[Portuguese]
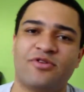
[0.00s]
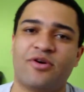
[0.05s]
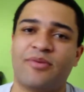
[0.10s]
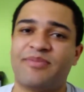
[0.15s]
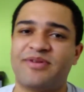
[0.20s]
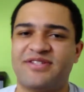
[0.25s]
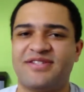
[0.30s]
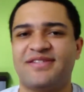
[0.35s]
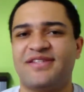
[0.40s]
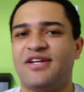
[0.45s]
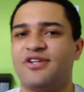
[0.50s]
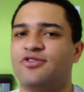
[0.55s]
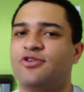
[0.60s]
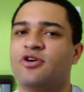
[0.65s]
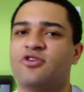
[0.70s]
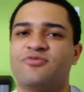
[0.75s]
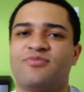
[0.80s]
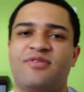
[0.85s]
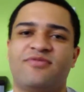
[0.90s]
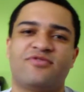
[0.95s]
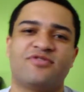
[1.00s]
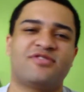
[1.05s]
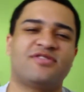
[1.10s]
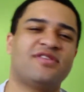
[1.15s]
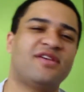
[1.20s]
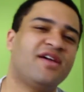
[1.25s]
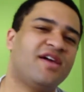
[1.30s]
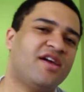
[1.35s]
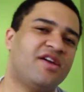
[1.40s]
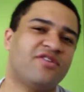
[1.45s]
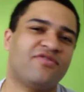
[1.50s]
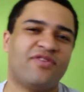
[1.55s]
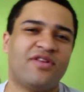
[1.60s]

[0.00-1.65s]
Eu apresentar jogos para vocês,